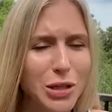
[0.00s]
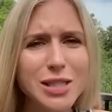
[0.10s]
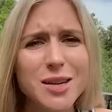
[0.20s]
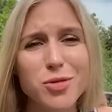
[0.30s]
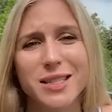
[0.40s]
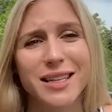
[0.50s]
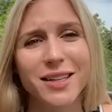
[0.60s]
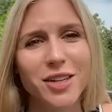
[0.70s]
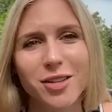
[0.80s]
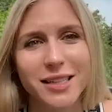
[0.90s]
оно само
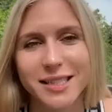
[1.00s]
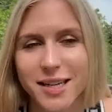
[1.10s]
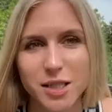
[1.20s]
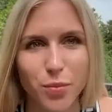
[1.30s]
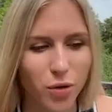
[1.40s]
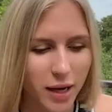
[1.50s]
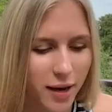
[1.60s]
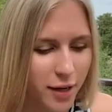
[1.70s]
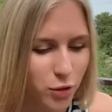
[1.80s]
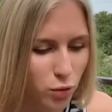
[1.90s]
сгенерировало текст про
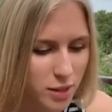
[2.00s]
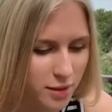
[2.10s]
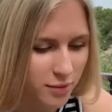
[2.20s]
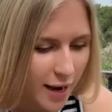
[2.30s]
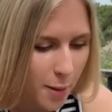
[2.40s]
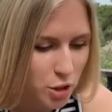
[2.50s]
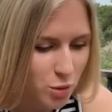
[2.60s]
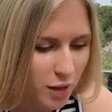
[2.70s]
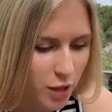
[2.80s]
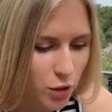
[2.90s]
AI tools. Я
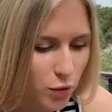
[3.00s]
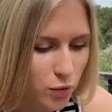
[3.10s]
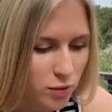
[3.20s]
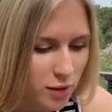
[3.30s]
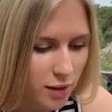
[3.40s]
нажимаю New,